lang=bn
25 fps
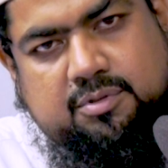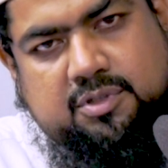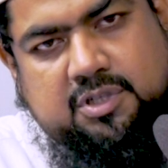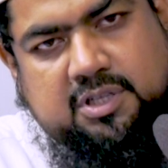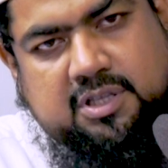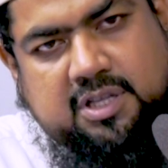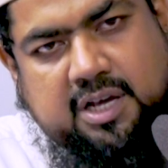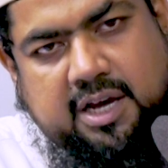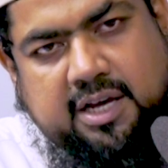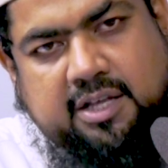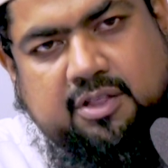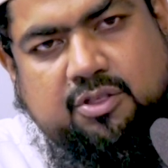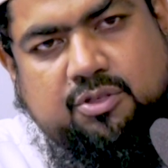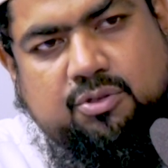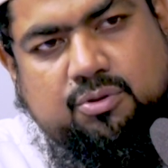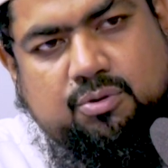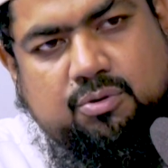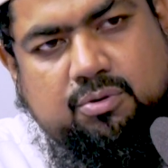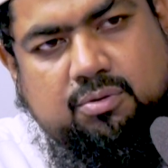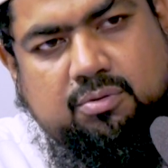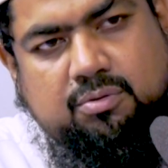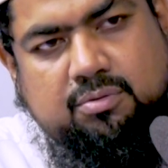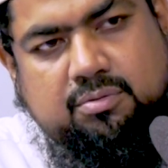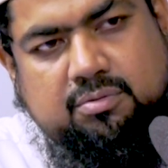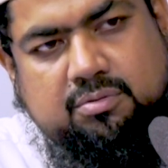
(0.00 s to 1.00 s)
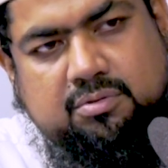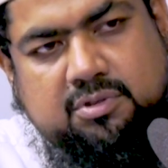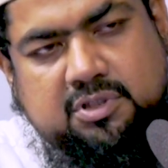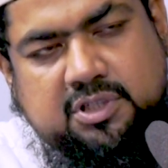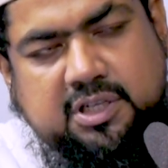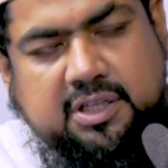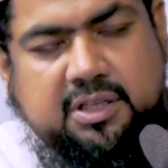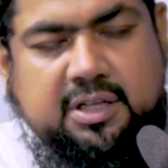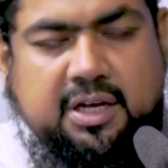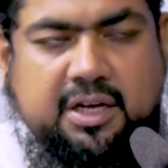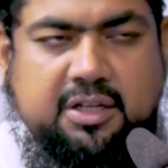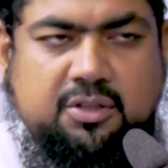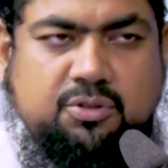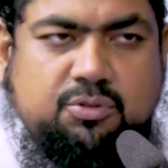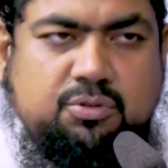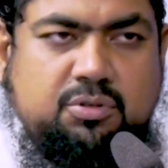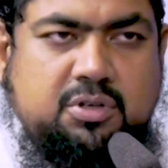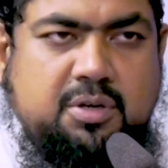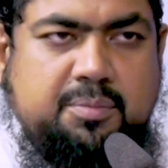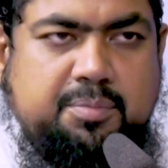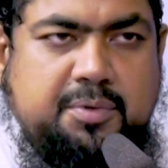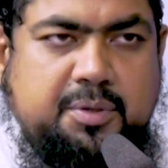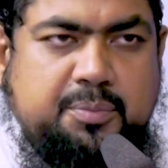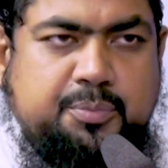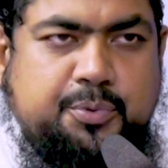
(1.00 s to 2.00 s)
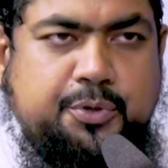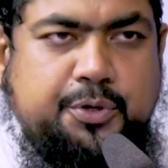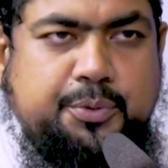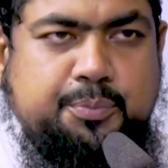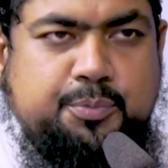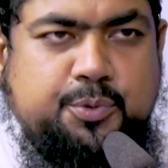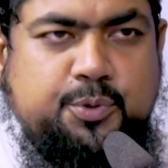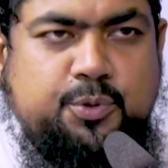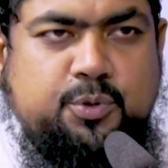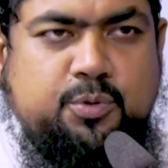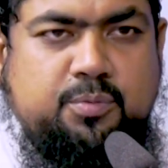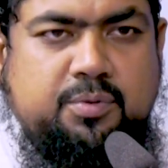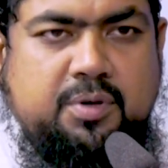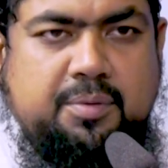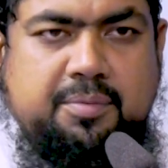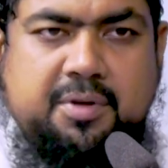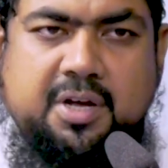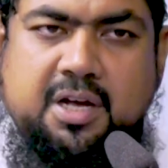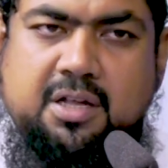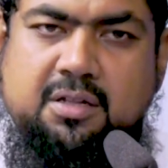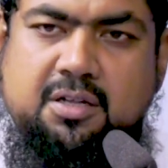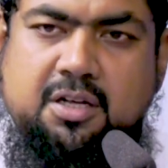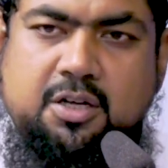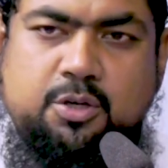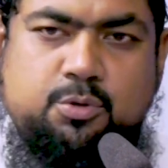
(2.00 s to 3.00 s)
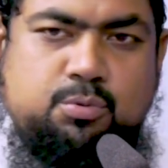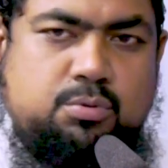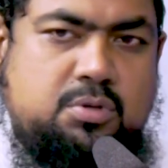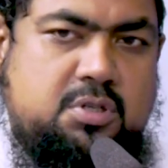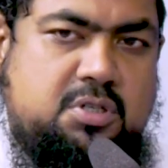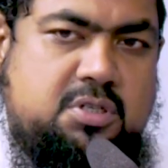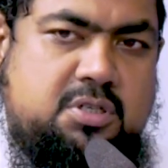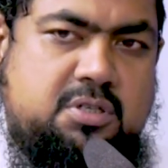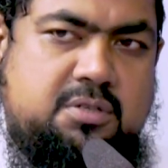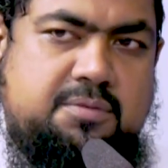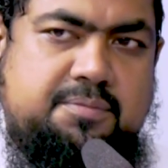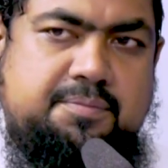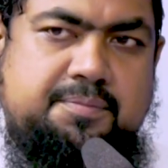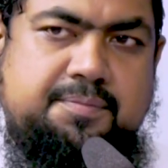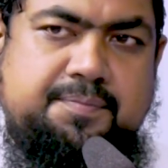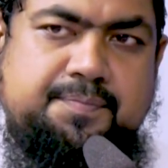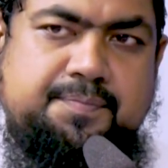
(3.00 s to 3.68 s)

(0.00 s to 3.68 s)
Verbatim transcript: যে দায়িত্ব সেই দায়িত্বটা আপনি পরিপূর্ণভাবে আদায় করেছেন